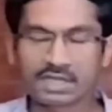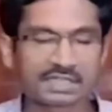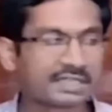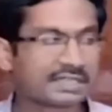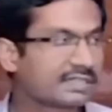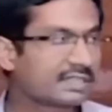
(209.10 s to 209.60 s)

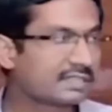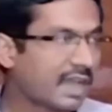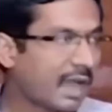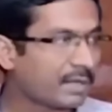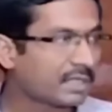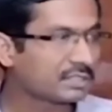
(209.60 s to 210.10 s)
কলকাতার ক্ষেত্রে
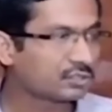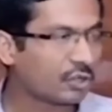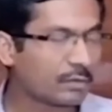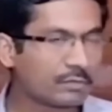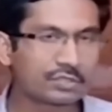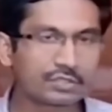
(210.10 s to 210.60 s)
তাপমাত্রা
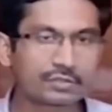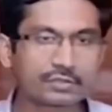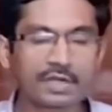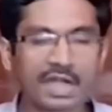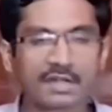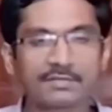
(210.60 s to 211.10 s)
সর্বোচ্চ
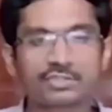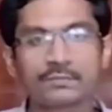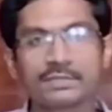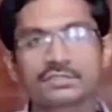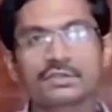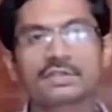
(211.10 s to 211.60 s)
আগামী
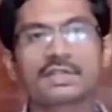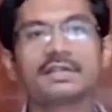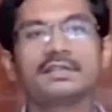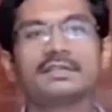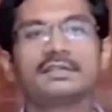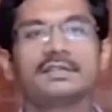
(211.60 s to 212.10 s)
চব্বিশ
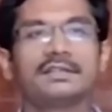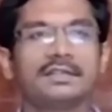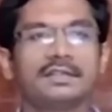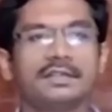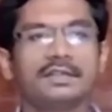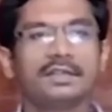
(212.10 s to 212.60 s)
ঘন্টায়
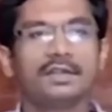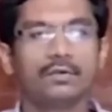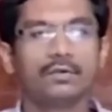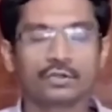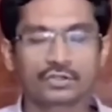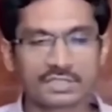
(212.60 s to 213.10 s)

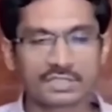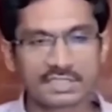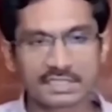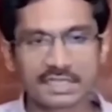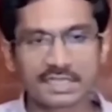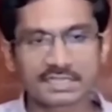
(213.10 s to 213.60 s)
উনচল্লিশ
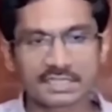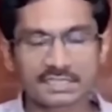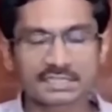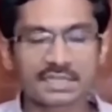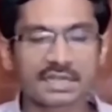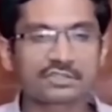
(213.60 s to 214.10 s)
ডিগ্রির
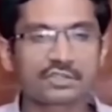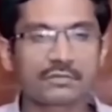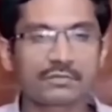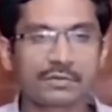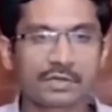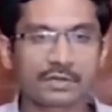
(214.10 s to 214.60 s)
কাছাকাছি থাকার
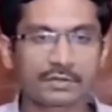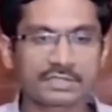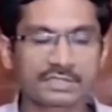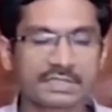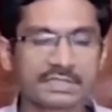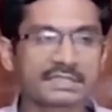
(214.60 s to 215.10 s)
সম্ভাবনা
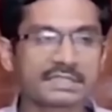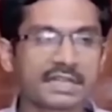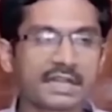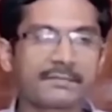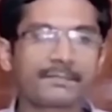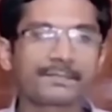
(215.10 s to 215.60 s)
রয়েছে
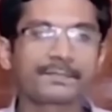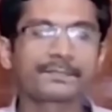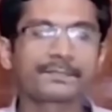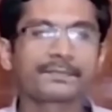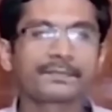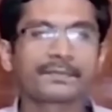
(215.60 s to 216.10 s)
যেটা
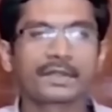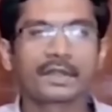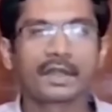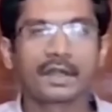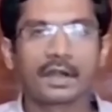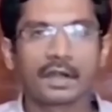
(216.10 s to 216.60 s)

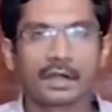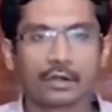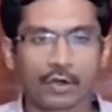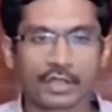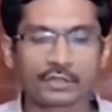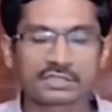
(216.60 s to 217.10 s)

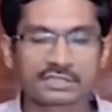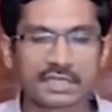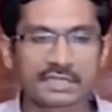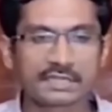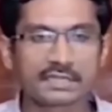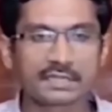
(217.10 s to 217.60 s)
নয় দশ
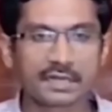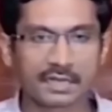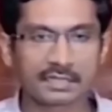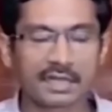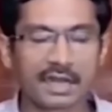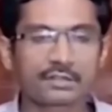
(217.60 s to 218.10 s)
তারিখ
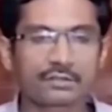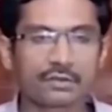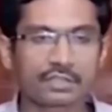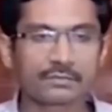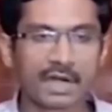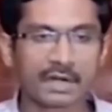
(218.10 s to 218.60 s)
নাগাদ
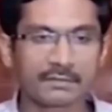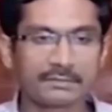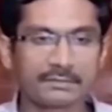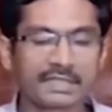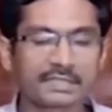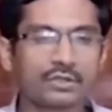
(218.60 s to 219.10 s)
আরেকটু হয়তো
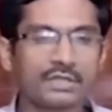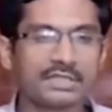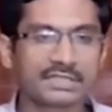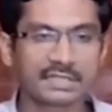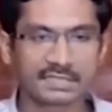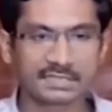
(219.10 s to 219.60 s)
বাড়বে বেড়ে
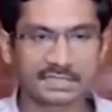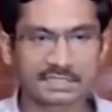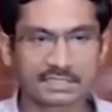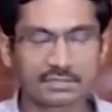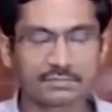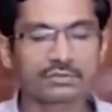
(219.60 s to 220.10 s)
চল্লিশের
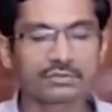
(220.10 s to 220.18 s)
কাছাকাছি